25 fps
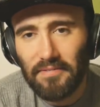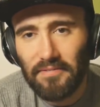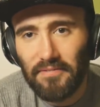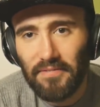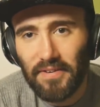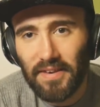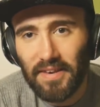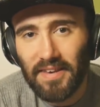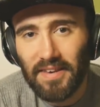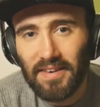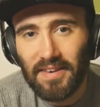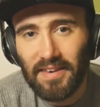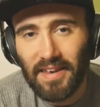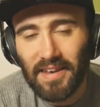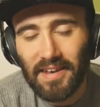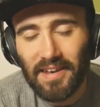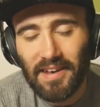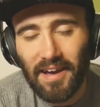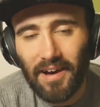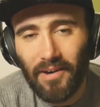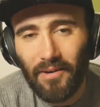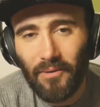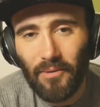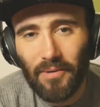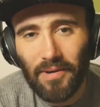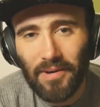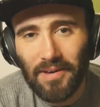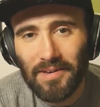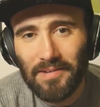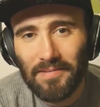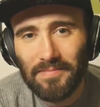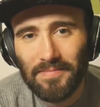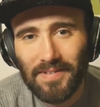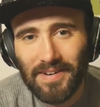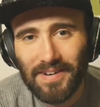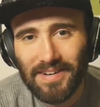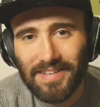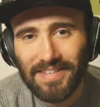finden auch
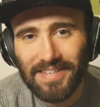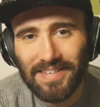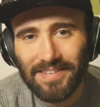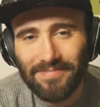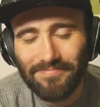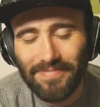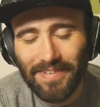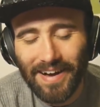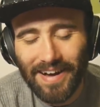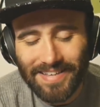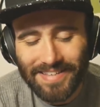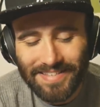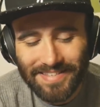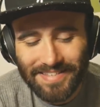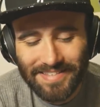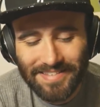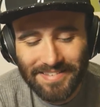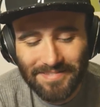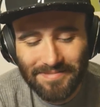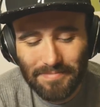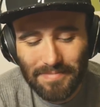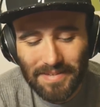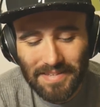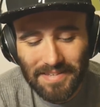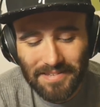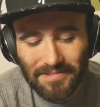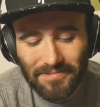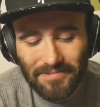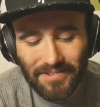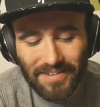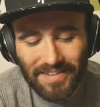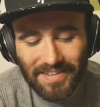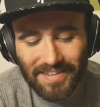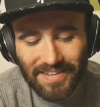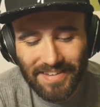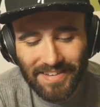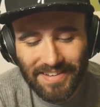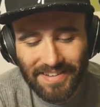immer die passenden Beats für
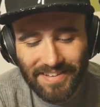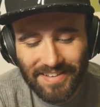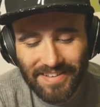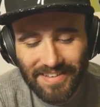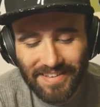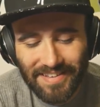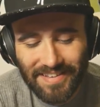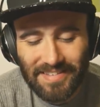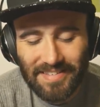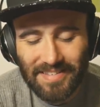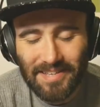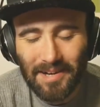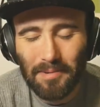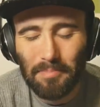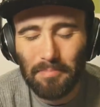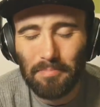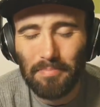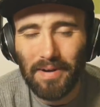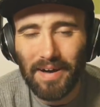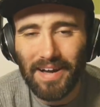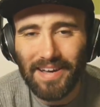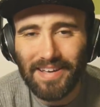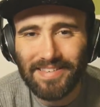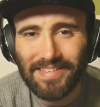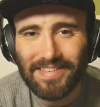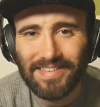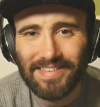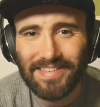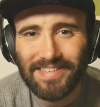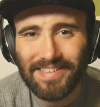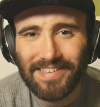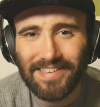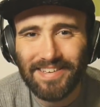ihn, ne? Dieser Bass.